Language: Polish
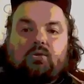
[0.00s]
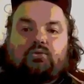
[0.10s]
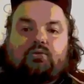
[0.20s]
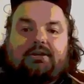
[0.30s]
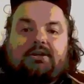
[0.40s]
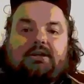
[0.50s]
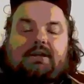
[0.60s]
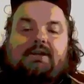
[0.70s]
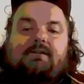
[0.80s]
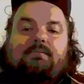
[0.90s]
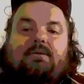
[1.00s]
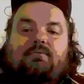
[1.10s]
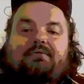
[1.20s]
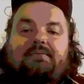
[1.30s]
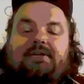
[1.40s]
o których my
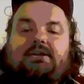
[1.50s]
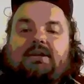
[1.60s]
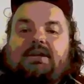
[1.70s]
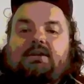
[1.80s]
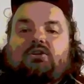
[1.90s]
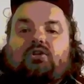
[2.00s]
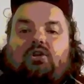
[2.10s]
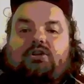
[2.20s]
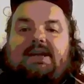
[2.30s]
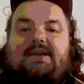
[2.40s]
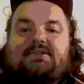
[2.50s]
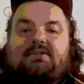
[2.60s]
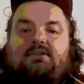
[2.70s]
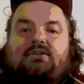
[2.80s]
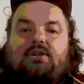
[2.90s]
mówimy, to jest,
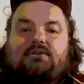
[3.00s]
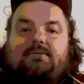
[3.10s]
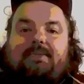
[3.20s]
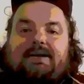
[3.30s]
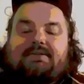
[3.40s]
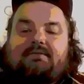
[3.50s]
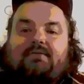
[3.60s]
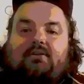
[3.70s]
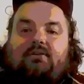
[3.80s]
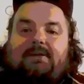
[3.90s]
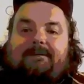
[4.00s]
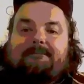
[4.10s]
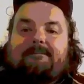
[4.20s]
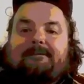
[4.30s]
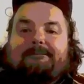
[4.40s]
drodzy Państwo,
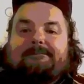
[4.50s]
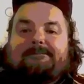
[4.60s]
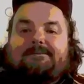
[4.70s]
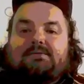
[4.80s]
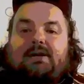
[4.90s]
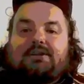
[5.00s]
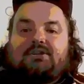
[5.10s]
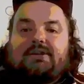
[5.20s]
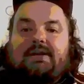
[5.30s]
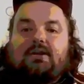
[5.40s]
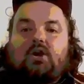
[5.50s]
właśnie